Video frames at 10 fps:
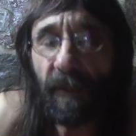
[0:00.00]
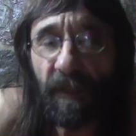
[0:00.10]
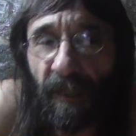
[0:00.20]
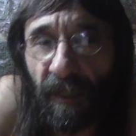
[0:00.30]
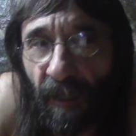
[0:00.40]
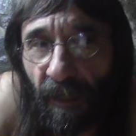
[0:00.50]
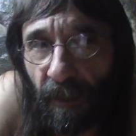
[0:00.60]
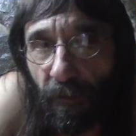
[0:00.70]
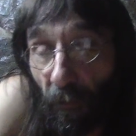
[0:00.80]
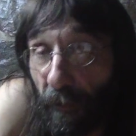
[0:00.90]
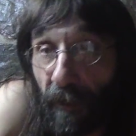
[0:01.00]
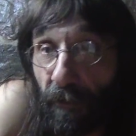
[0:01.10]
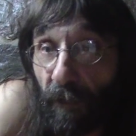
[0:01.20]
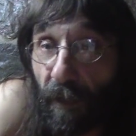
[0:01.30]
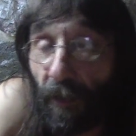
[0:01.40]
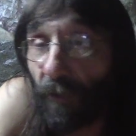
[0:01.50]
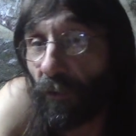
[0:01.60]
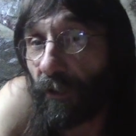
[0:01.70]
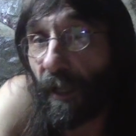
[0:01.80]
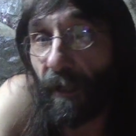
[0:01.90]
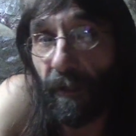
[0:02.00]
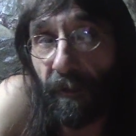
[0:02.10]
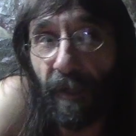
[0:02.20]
ese es el concepto que quiero mostrar.